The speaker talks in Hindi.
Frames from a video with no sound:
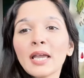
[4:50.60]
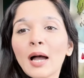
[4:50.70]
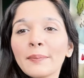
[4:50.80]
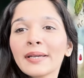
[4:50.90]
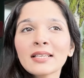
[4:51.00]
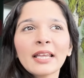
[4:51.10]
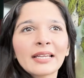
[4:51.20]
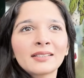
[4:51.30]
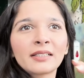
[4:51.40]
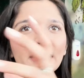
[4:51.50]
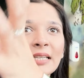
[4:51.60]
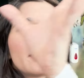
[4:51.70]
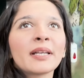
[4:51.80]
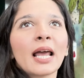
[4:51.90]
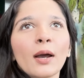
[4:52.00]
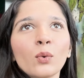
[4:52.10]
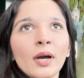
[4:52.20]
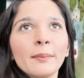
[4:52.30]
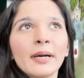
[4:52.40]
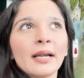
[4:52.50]
यहाँ पे एक ट्री बनाया
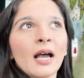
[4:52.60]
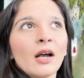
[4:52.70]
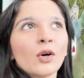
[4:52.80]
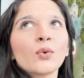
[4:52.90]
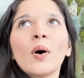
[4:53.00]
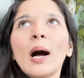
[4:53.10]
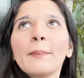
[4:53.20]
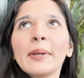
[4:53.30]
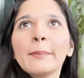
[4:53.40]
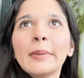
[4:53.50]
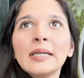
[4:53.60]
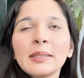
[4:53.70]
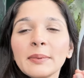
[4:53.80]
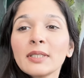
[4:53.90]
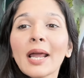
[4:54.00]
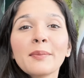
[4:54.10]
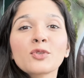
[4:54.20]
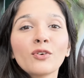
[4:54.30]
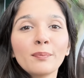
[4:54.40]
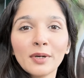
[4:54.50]
हुआ है बड़ा और वहाँ पे मल्टीपल
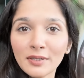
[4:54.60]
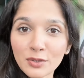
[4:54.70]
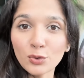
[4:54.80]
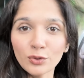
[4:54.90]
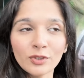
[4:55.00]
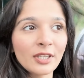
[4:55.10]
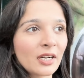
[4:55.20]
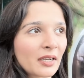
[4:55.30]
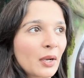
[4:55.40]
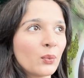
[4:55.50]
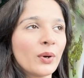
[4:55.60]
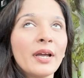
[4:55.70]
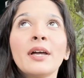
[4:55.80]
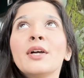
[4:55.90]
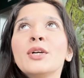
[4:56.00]
टाइप्स ऑफ बर्ड्स उन्होंने रखे हुए हैं